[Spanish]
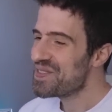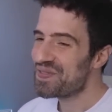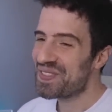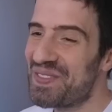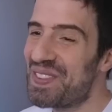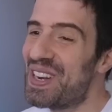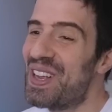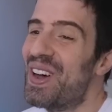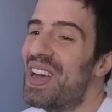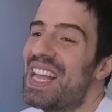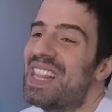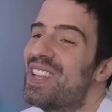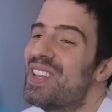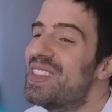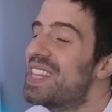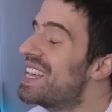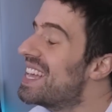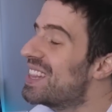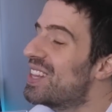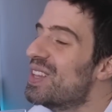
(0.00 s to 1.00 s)
Pero ¿en
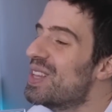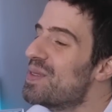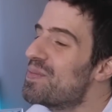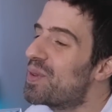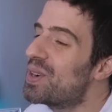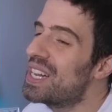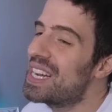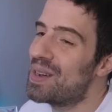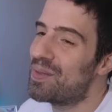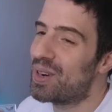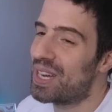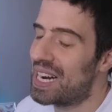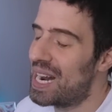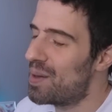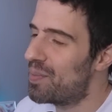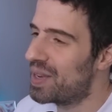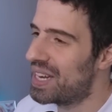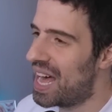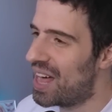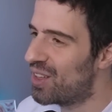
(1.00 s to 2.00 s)
dónde, dónde pone la mujer la
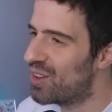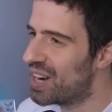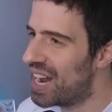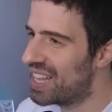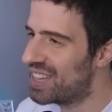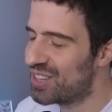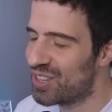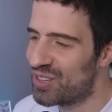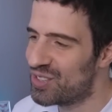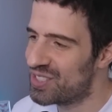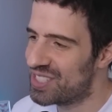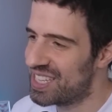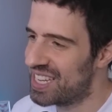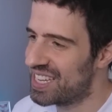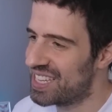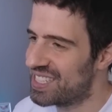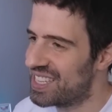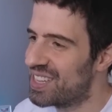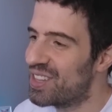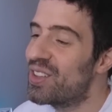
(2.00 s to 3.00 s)
aspiradora
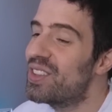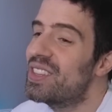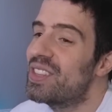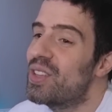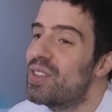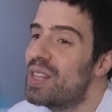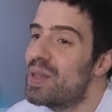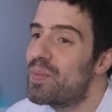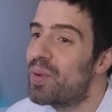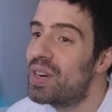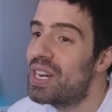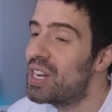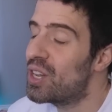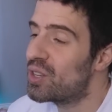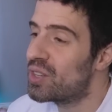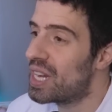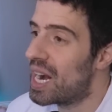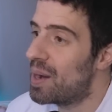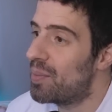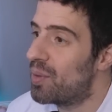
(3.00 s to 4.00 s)
entonces? ¿En dónde, pone
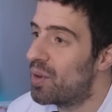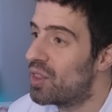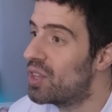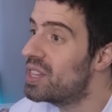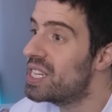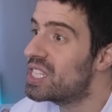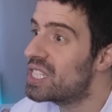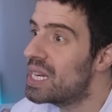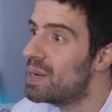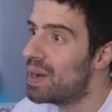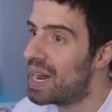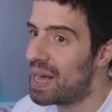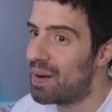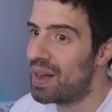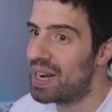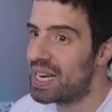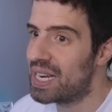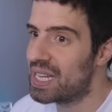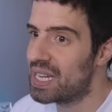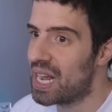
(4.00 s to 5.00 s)
los trapos? ¿Dónde lleva la
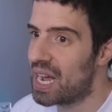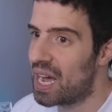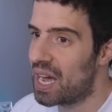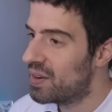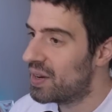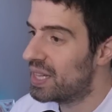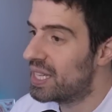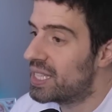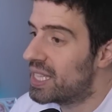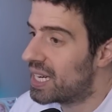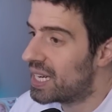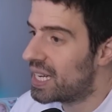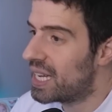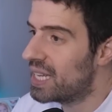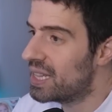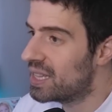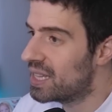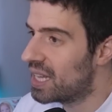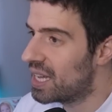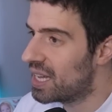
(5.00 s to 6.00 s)
valerina? El
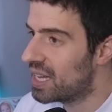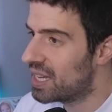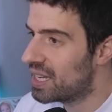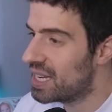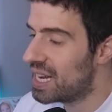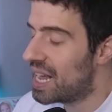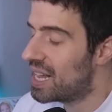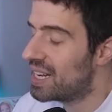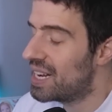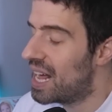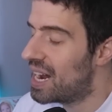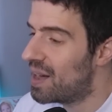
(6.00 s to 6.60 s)
detergente y la,